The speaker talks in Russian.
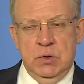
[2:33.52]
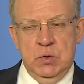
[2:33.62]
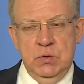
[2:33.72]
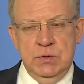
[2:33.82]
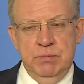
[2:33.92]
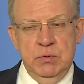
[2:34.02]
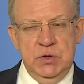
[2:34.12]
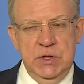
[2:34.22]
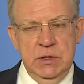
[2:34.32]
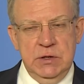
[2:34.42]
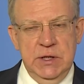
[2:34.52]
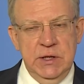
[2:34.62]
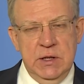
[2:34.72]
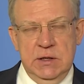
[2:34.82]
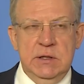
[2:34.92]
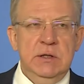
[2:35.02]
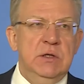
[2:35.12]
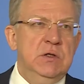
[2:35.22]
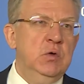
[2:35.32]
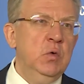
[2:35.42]
То есть получалось, они как-то
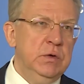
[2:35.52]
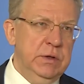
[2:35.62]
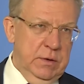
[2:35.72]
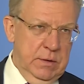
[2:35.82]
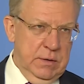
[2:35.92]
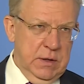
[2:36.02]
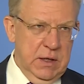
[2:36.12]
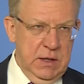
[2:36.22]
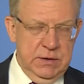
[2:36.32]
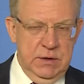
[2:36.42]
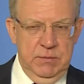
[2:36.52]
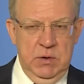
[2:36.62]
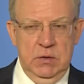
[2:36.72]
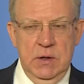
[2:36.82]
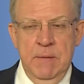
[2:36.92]
инерционный характер имеют.